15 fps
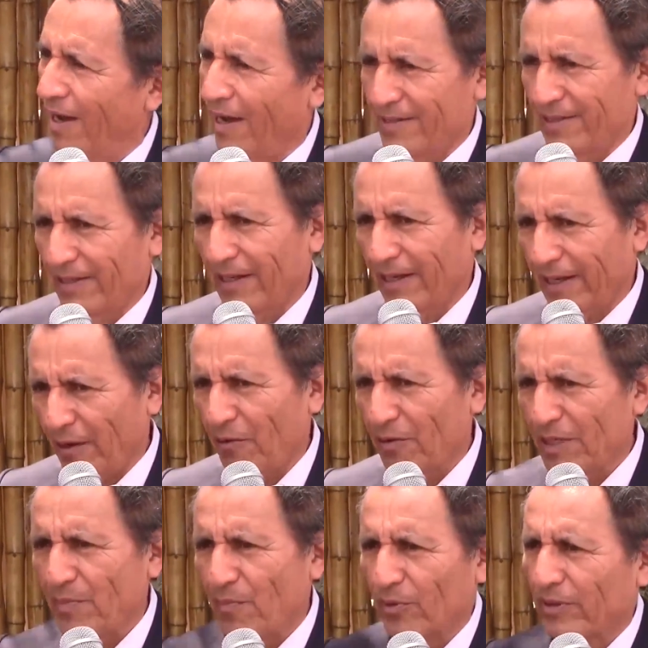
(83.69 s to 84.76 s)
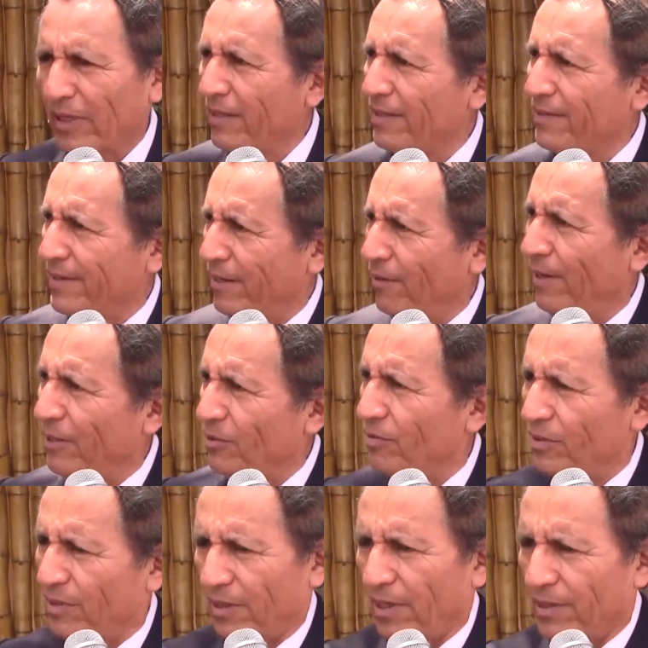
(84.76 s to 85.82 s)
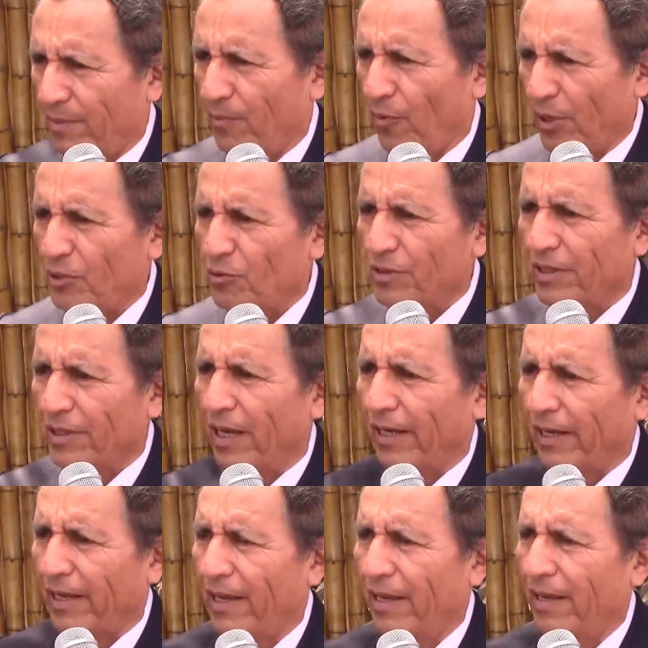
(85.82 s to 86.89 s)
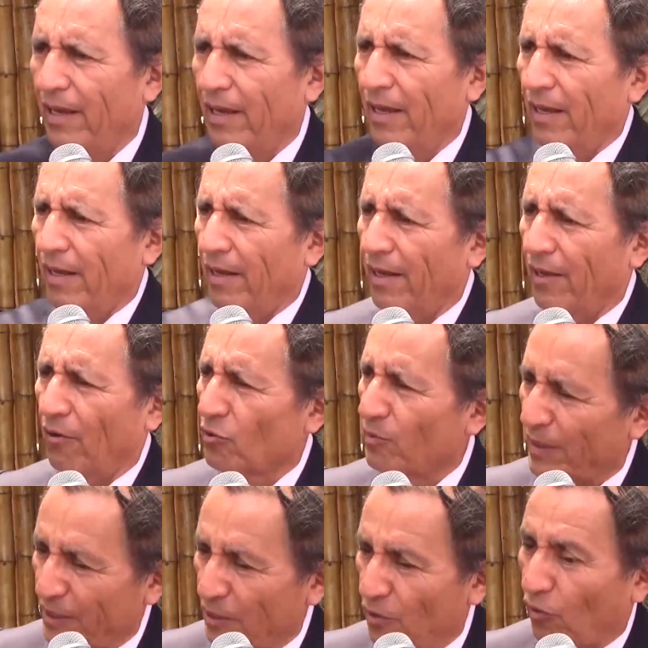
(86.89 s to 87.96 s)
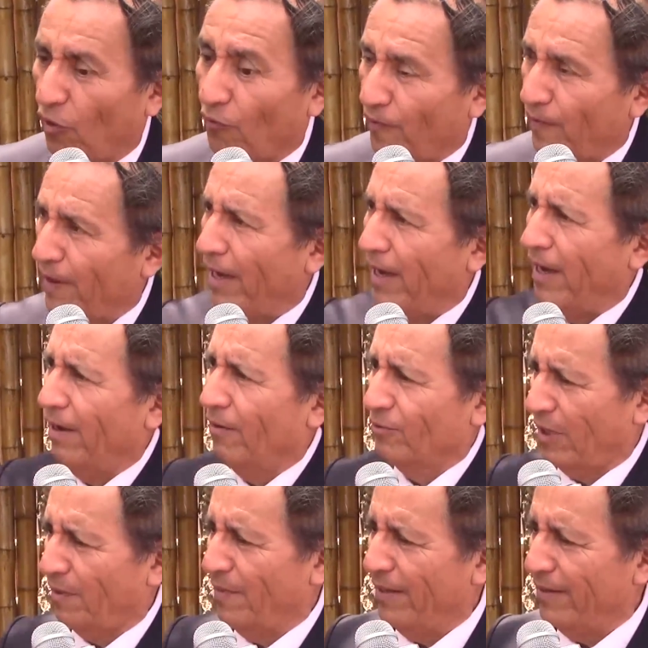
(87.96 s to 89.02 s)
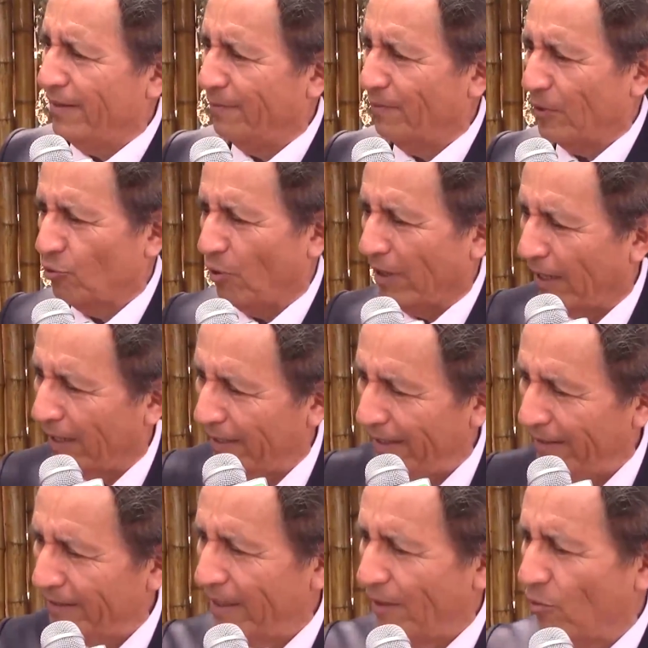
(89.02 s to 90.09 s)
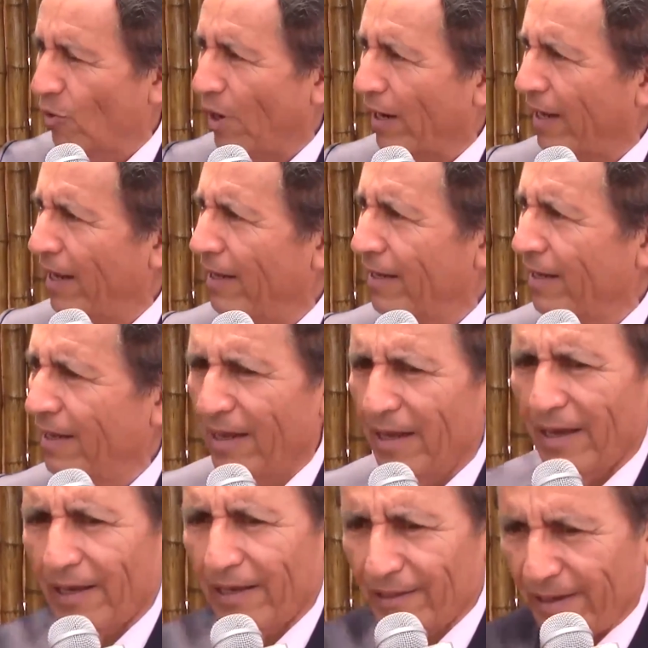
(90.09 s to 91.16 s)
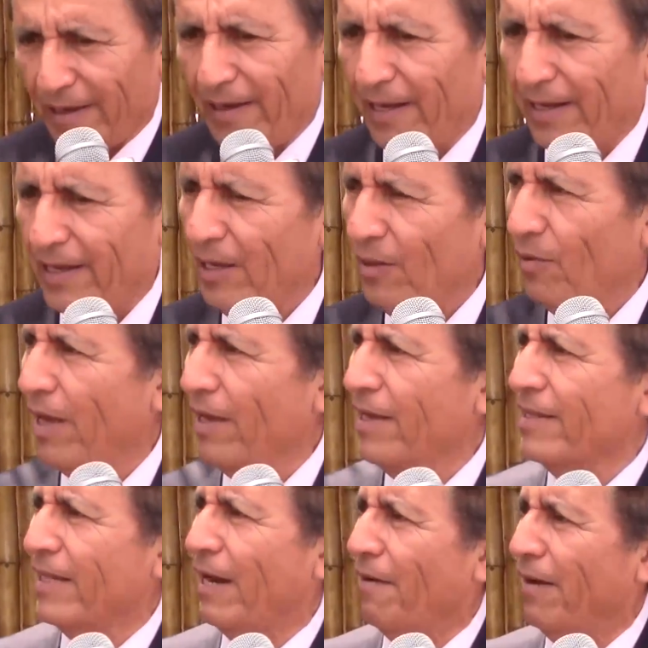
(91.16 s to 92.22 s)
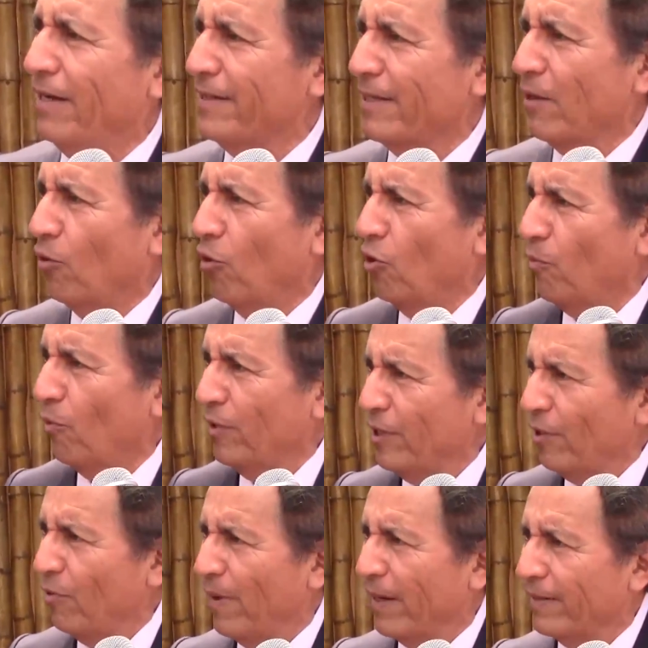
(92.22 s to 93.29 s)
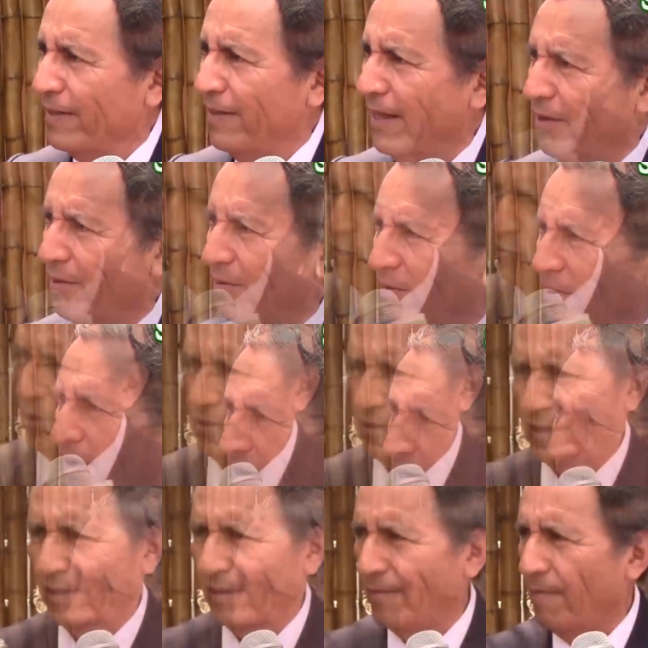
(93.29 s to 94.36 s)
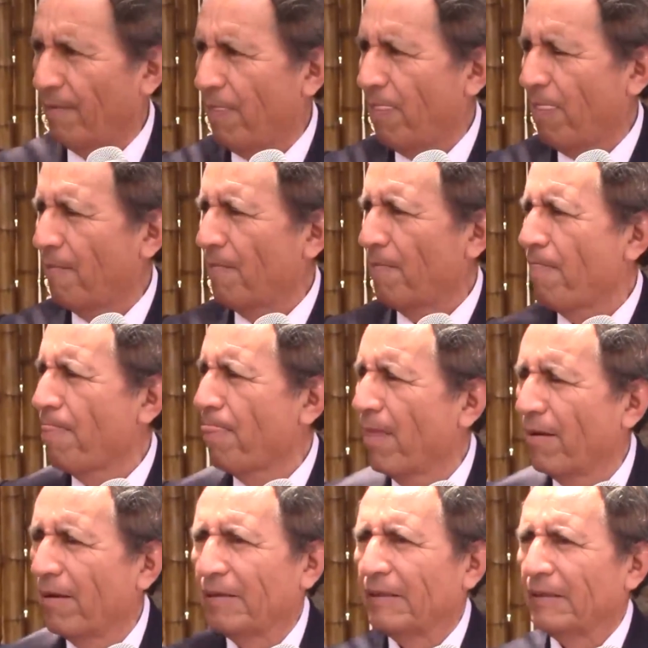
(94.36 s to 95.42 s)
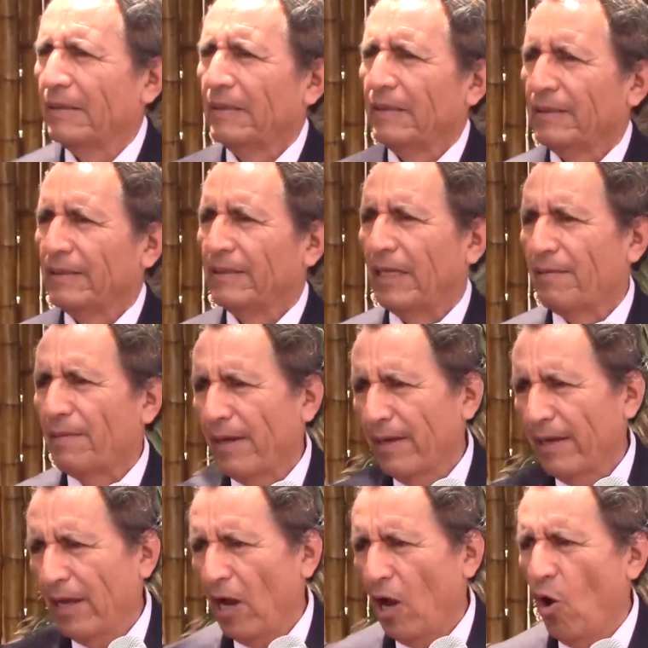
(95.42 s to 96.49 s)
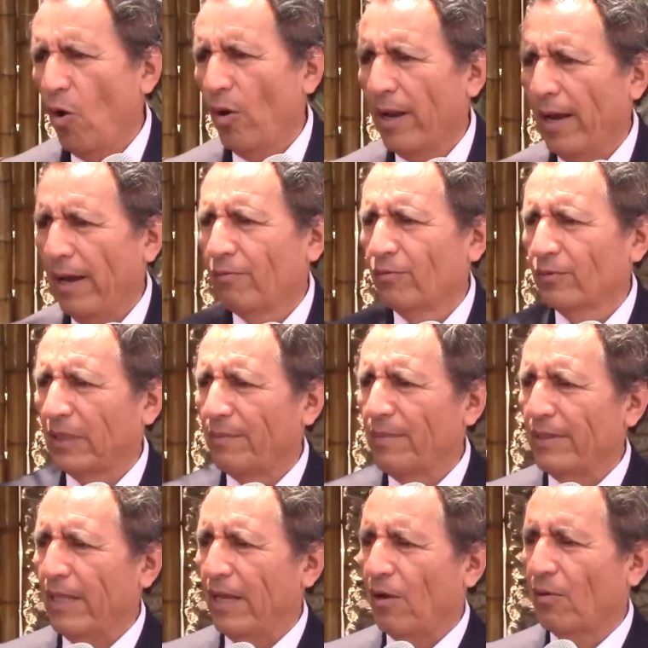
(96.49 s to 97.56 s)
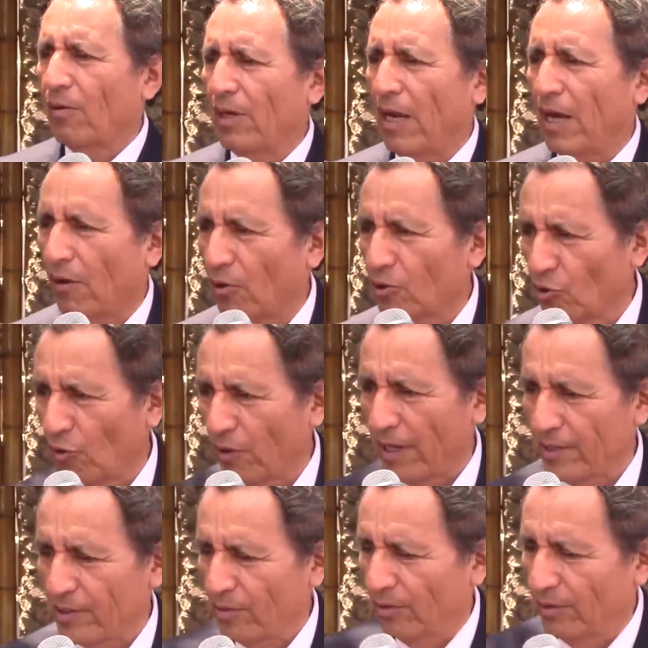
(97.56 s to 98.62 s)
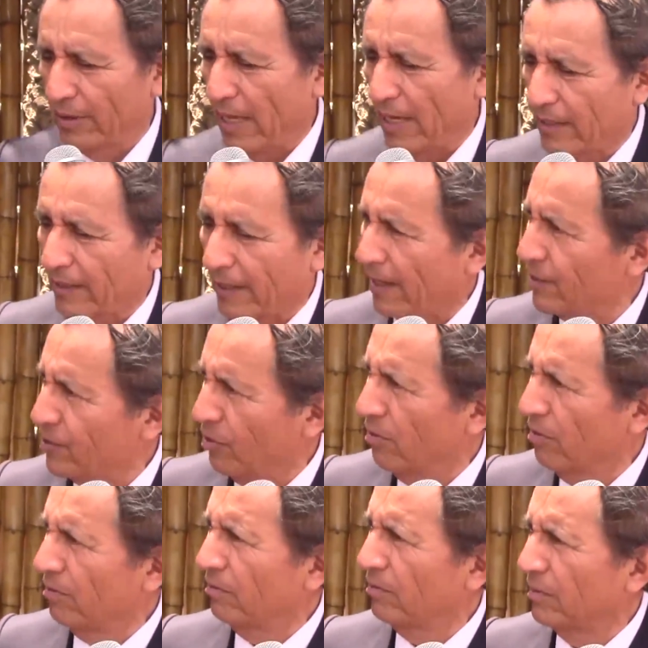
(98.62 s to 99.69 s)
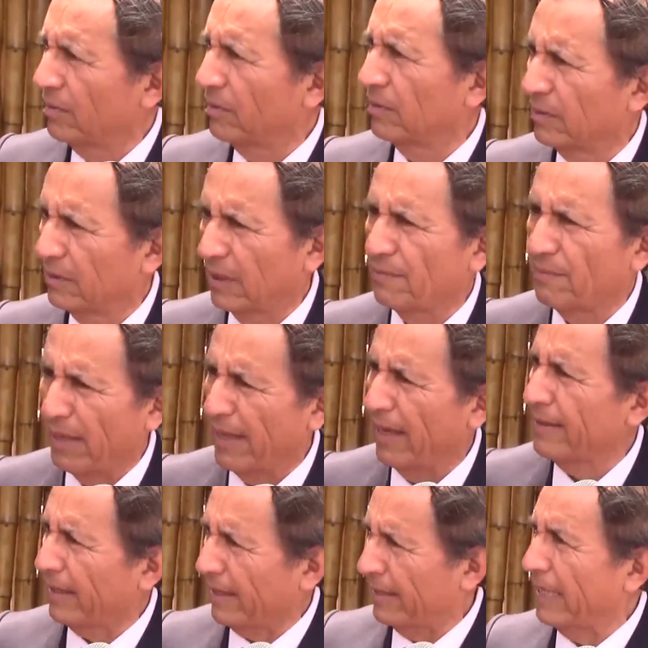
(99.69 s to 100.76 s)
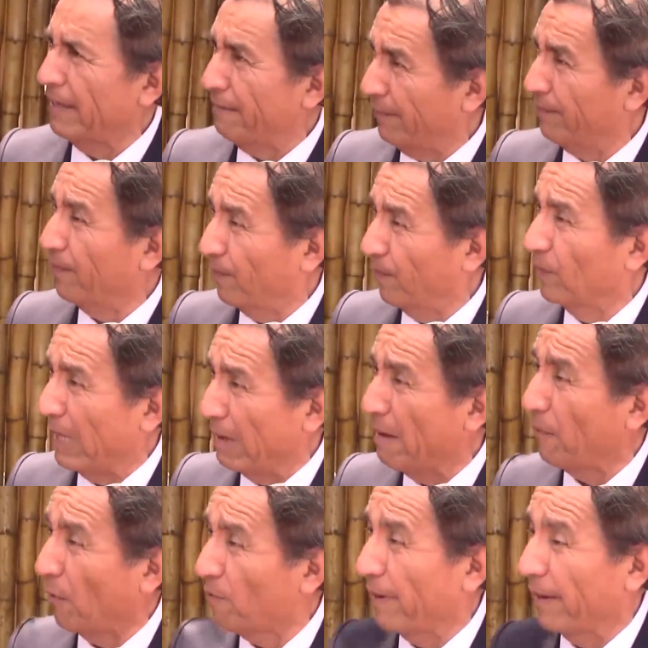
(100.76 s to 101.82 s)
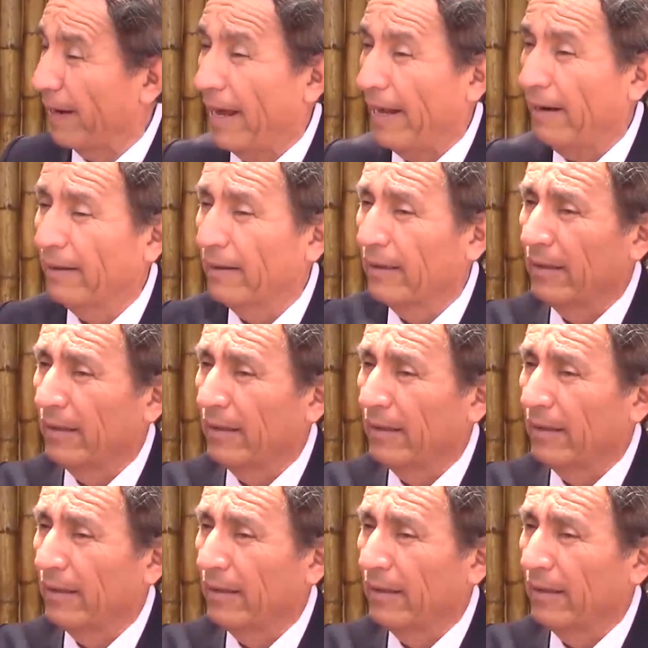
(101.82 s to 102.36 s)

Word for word: Así que creo que es importante decirle eso. Así, por eso es que aquí eh, los vecinos confían no solamente para su alcaldesa o alcalde, que se han elegido y hay que trabajar sin color político partidario. ¿Qué se viene en el AMPE, señor? Se viene ahora justamente la, consolidación de la reelección eh, inmediata que debe, debe prosperar.